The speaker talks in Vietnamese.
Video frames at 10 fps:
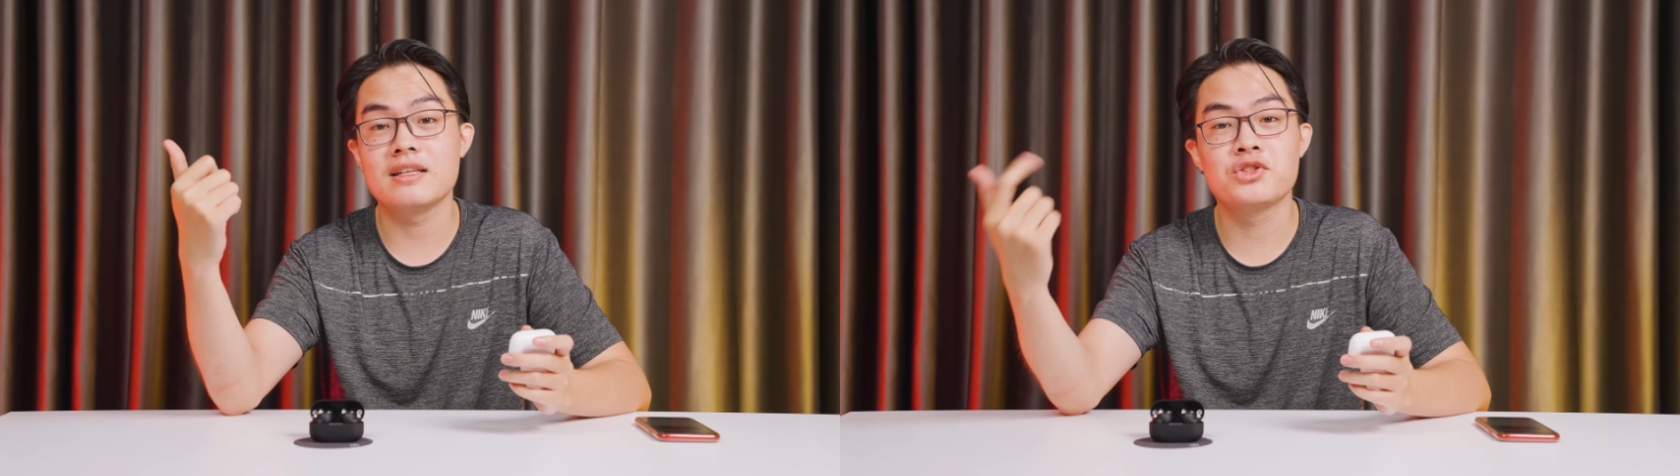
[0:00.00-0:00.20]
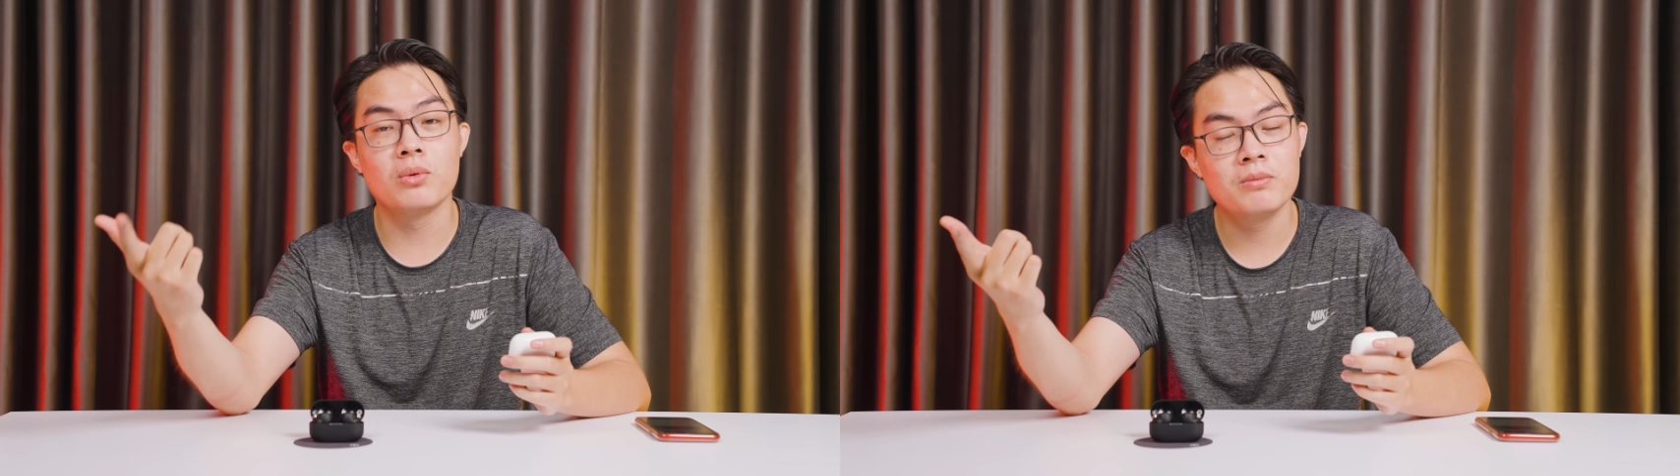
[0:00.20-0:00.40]

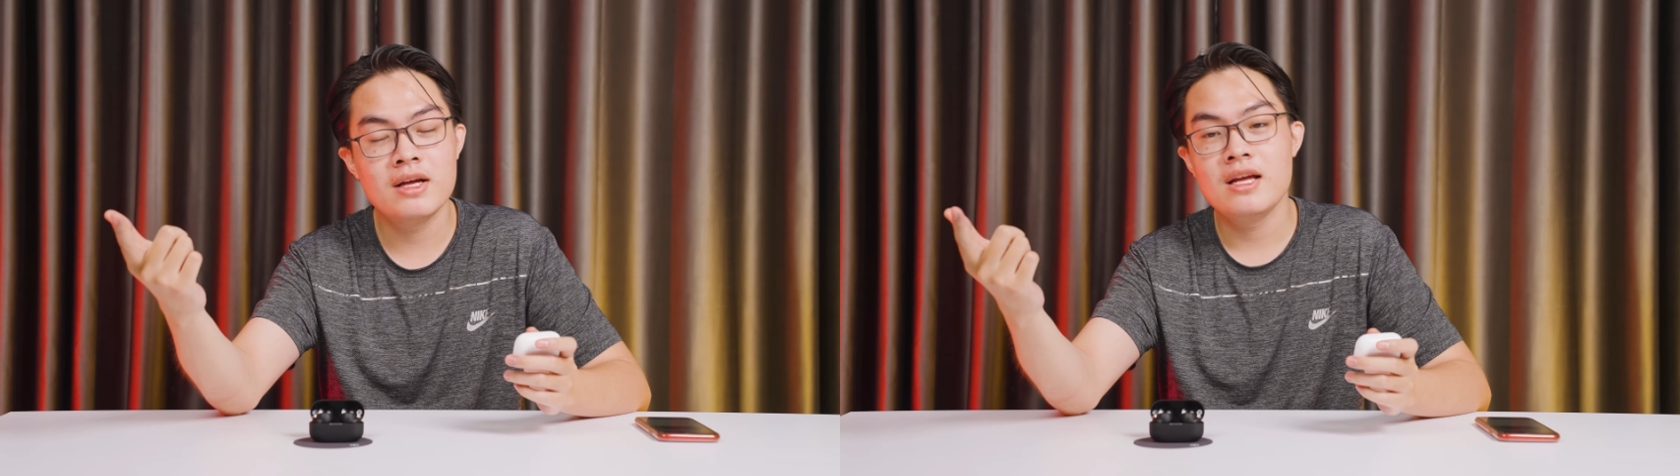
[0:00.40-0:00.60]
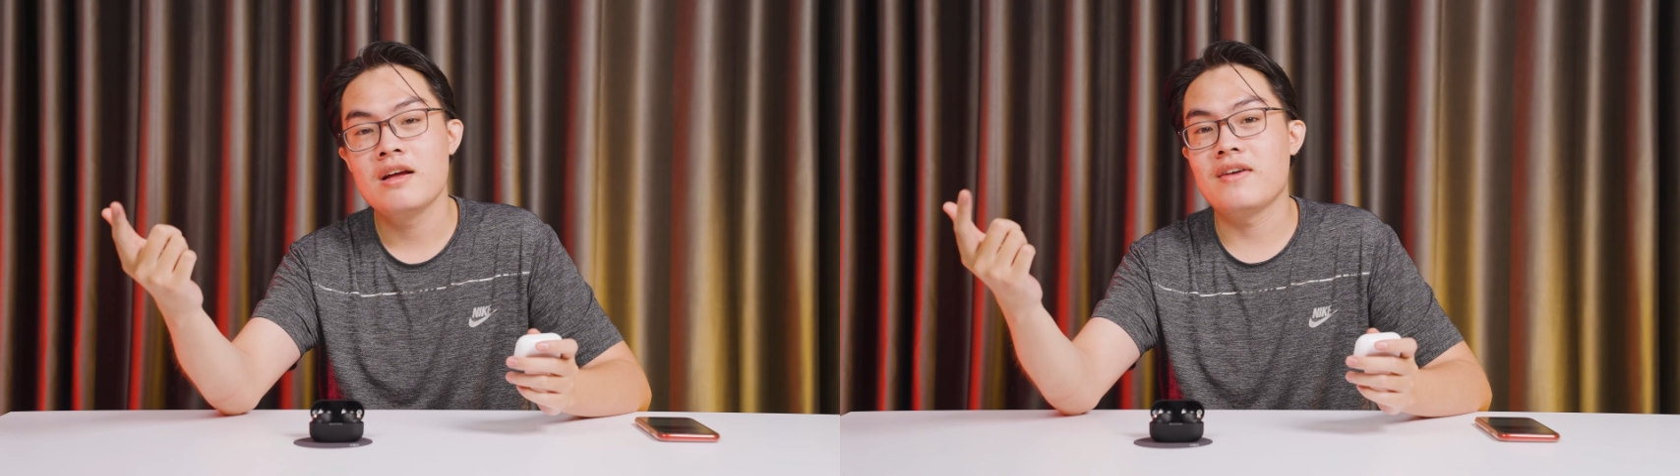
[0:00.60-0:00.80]
tiện dụng
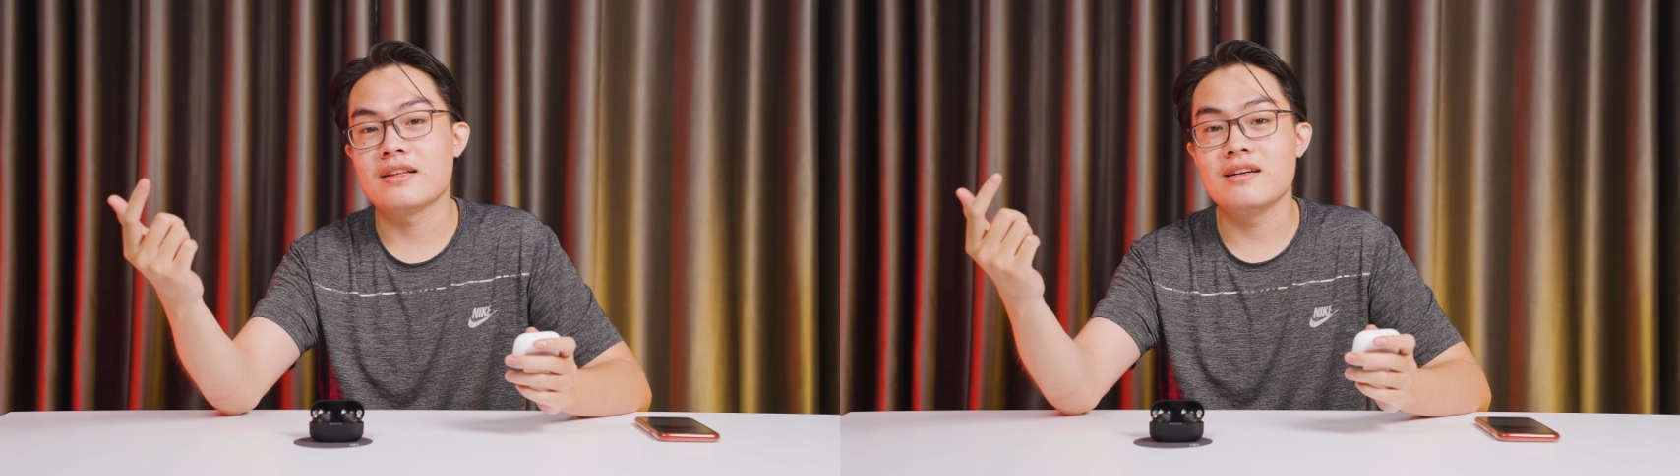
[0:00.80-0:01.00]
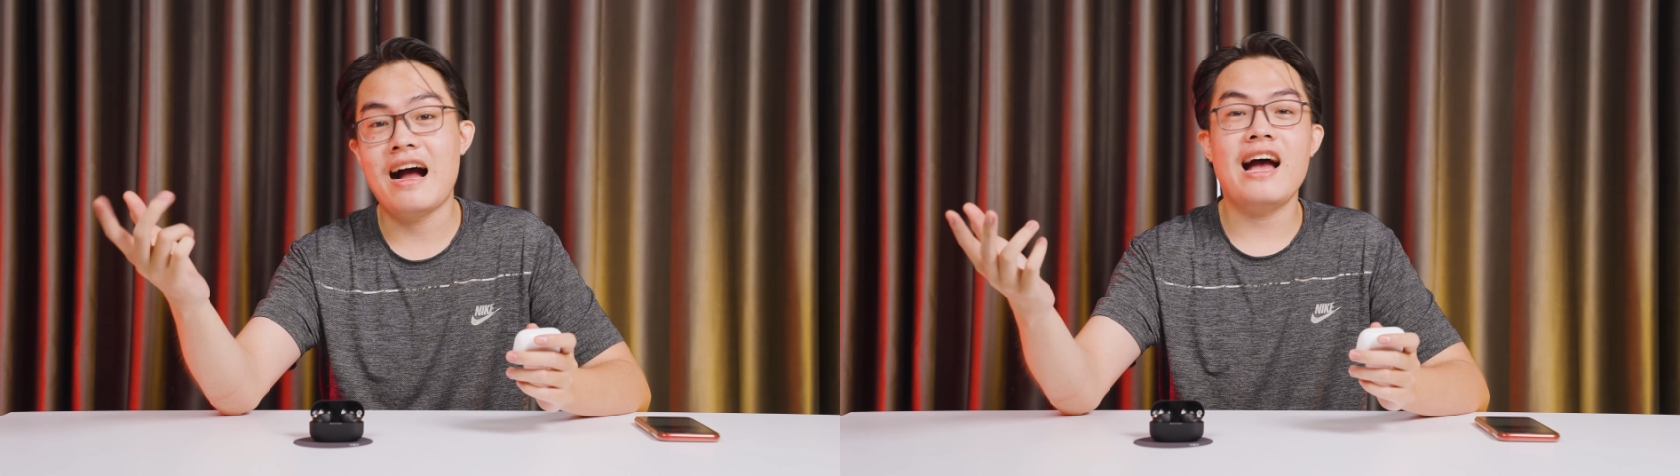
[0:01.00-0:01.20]
và
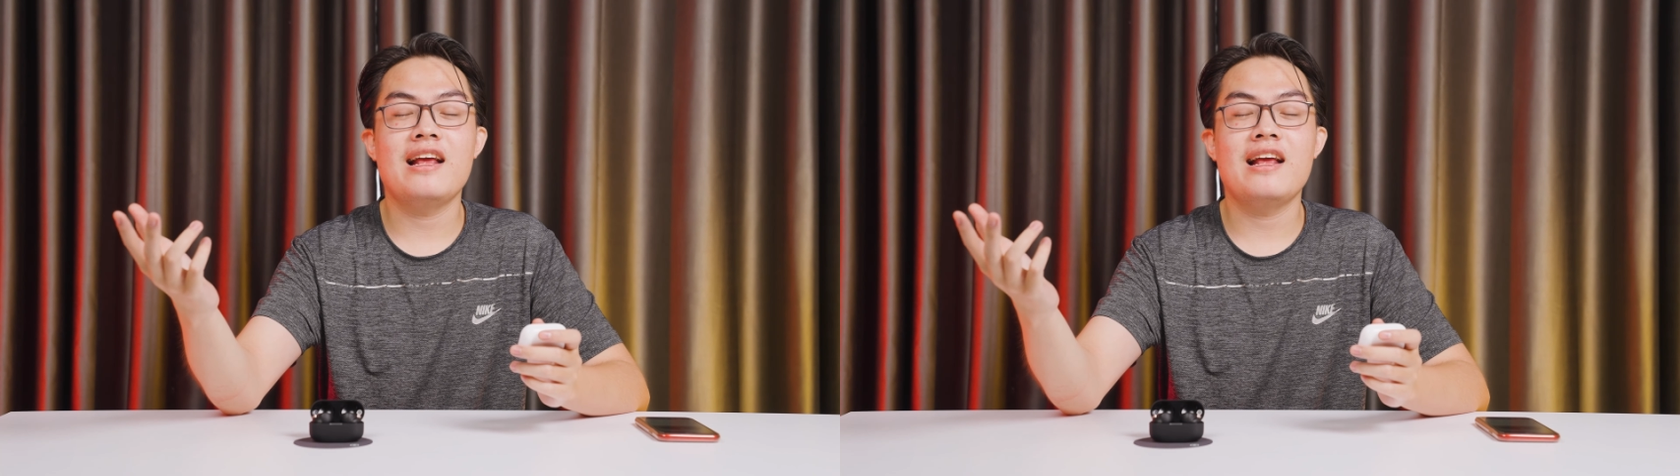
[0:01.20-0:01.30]
thứ hai